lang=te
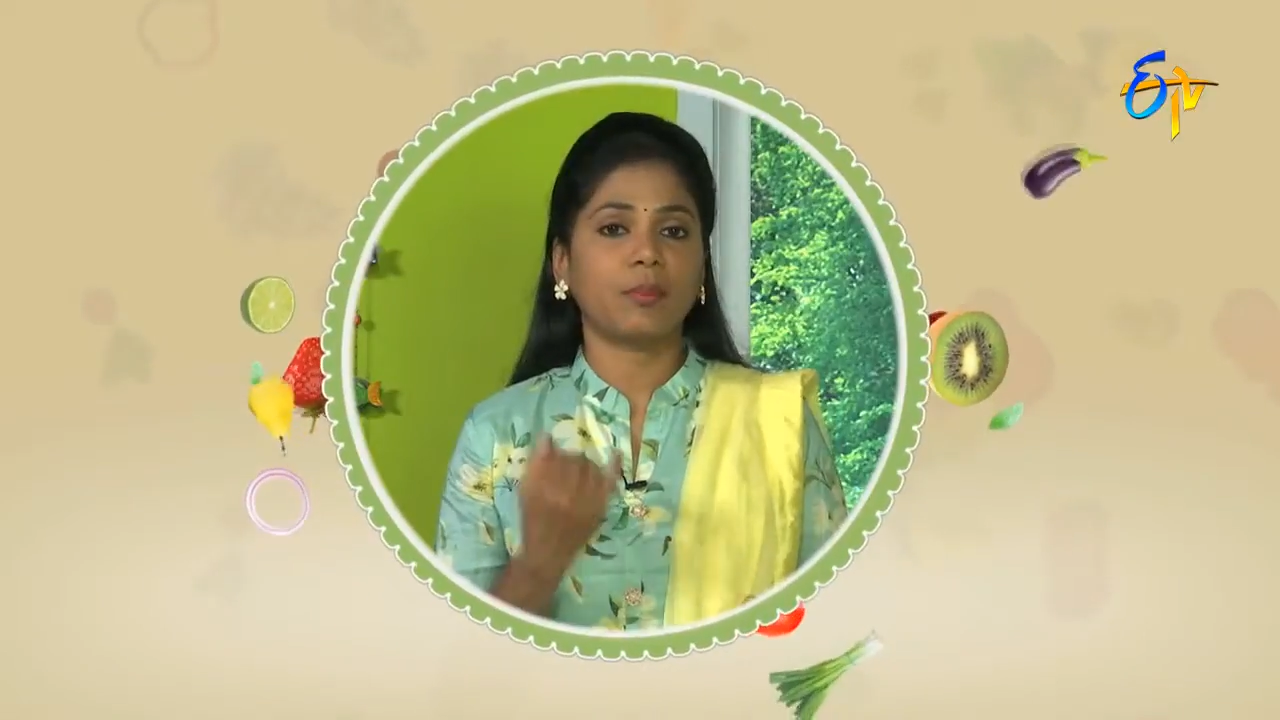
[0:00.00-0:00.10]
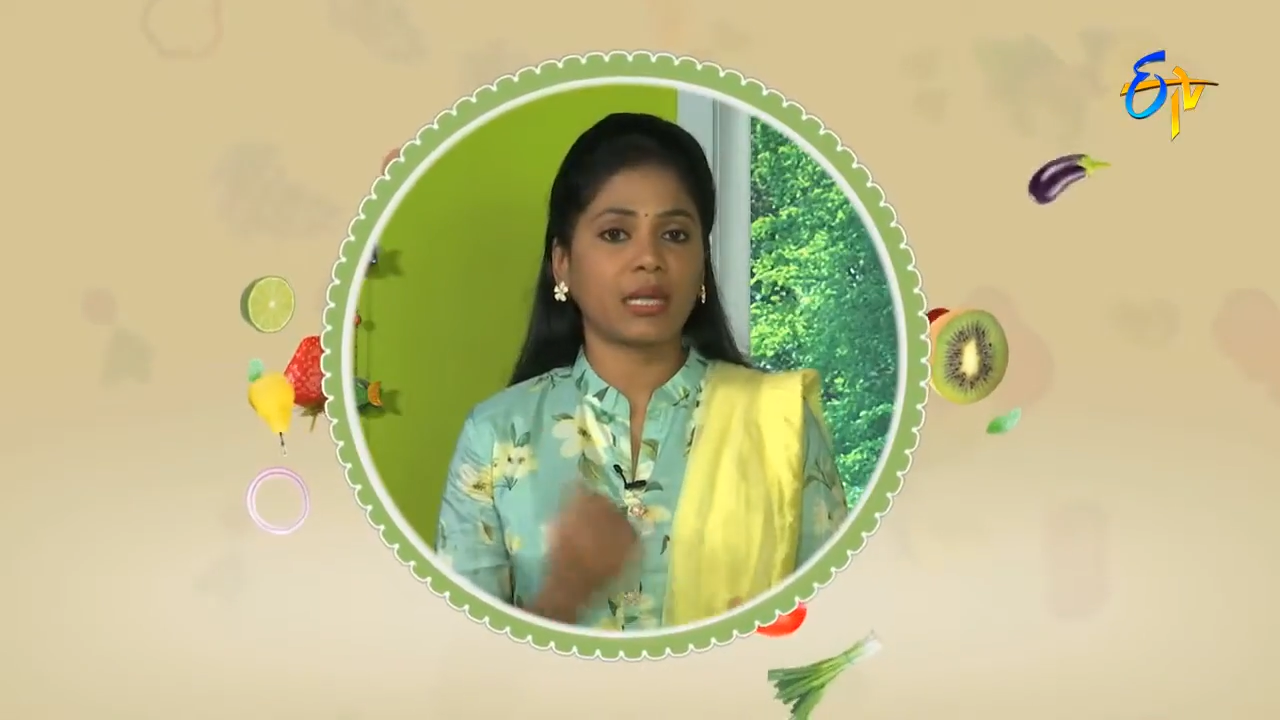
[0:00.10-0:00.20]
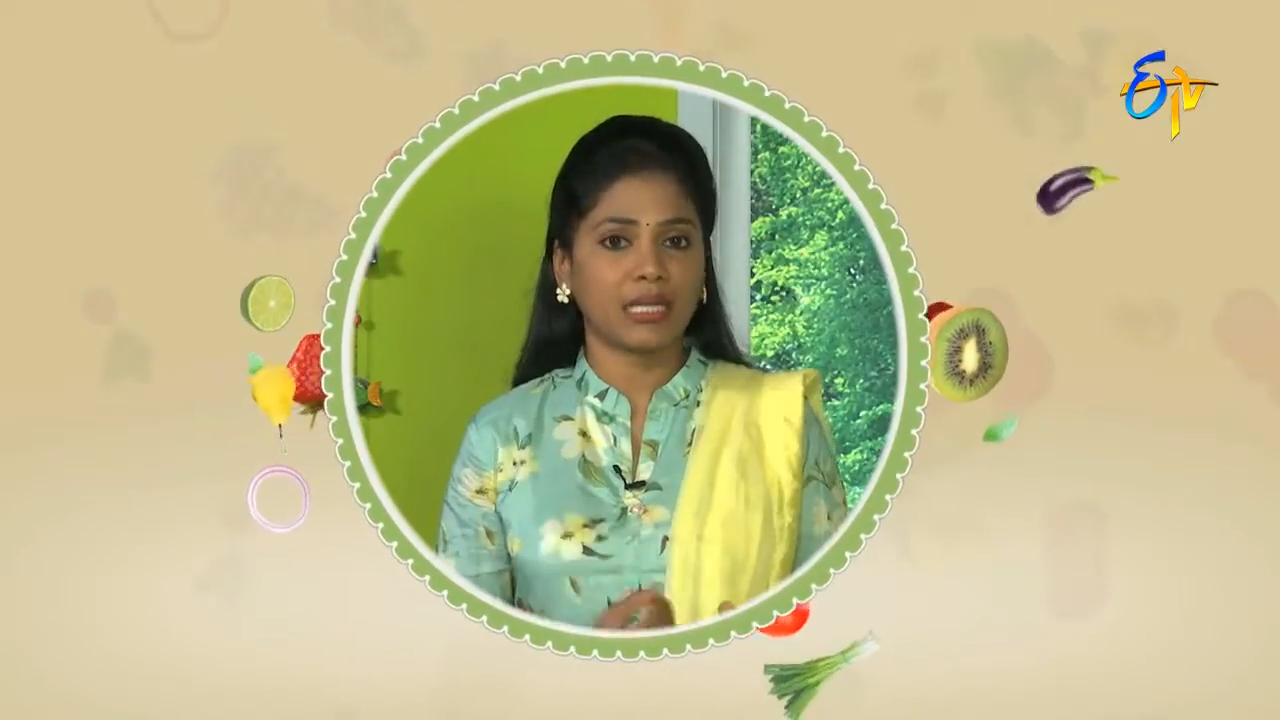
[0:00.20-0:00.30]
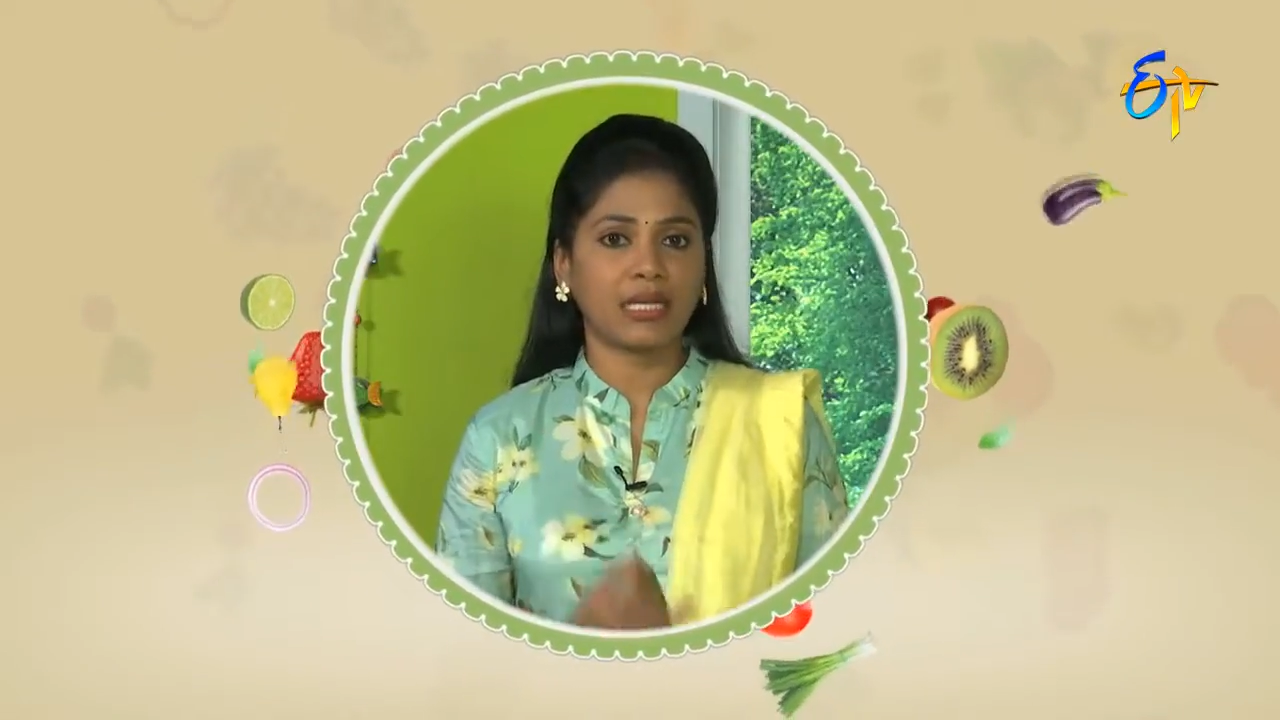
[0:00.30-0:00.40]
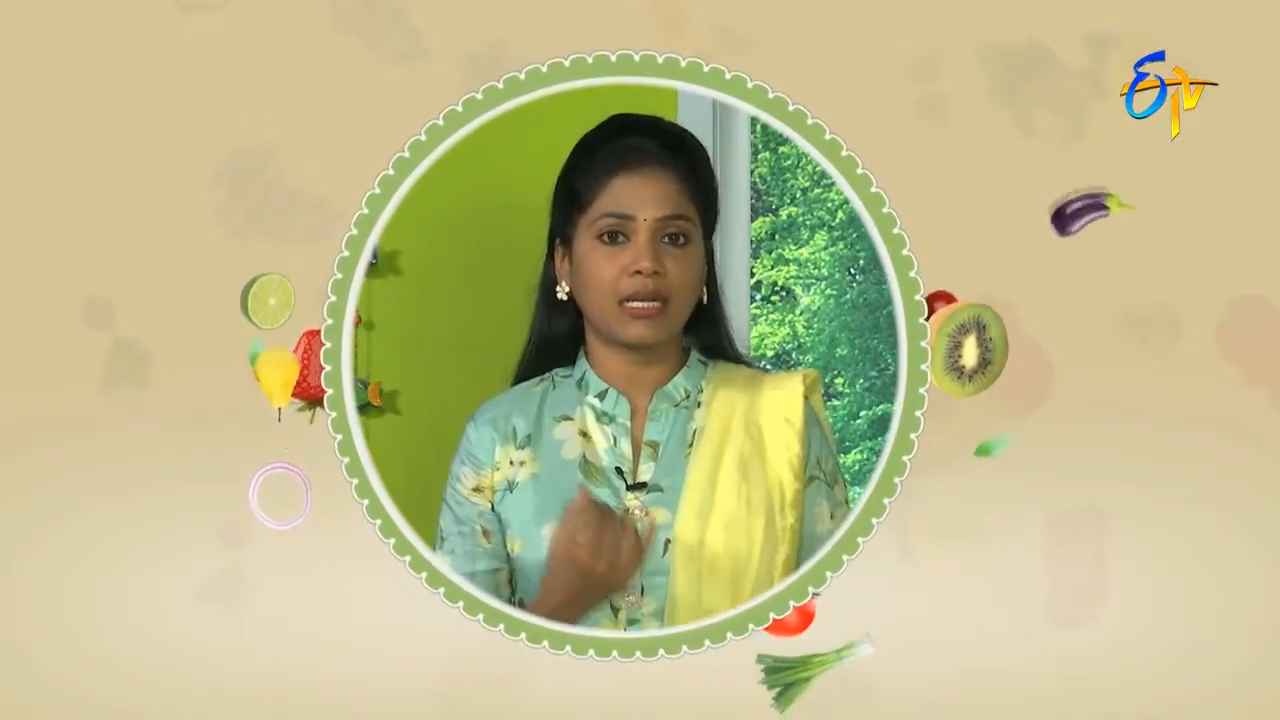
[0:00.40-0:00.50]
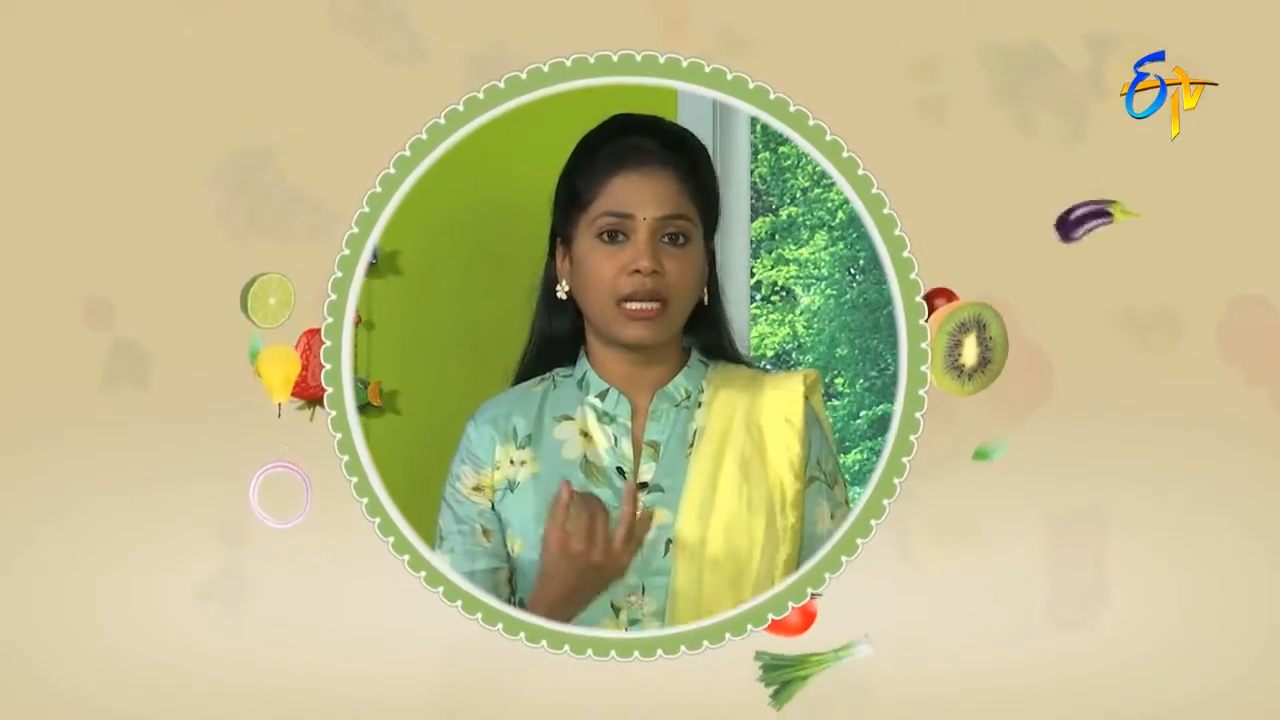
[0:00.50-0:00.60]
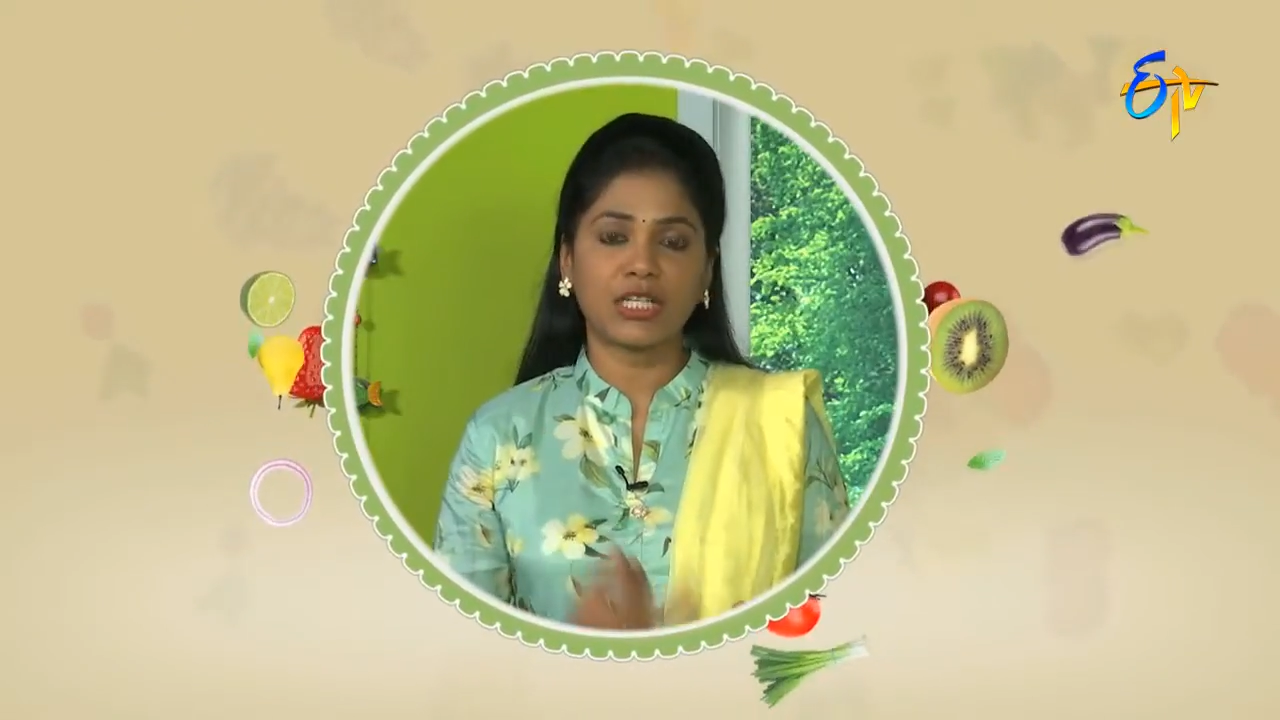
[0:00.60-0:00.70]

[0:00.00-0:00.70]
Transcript: పనీర్